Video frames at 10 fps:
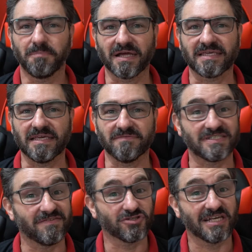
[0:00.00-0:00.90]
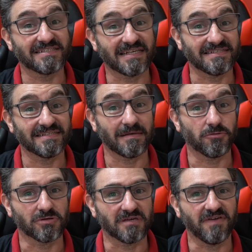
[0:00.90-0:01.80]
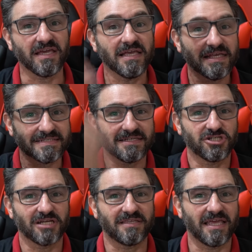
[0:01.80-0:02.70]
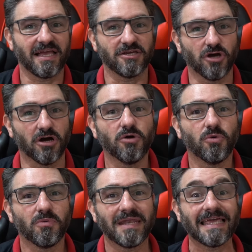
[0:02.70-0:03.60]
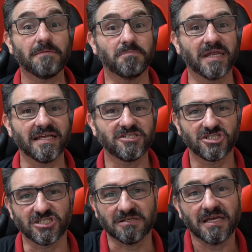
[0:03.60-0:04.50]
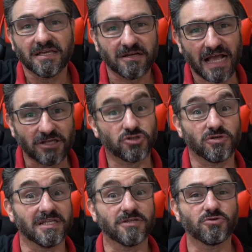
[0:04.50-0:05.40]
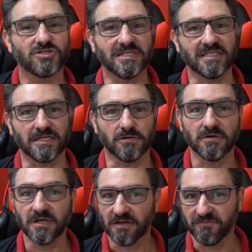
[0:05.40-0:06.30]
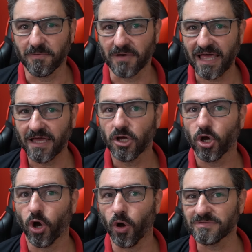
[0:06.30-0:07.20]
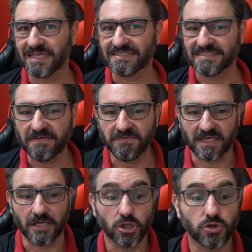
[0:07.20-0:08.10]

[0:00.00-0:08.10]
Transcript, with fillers: para que se você esquecer sábado que vem, você já tenha aí ó, um lembrete acionando o sininho. Vamos lá? Honda Civic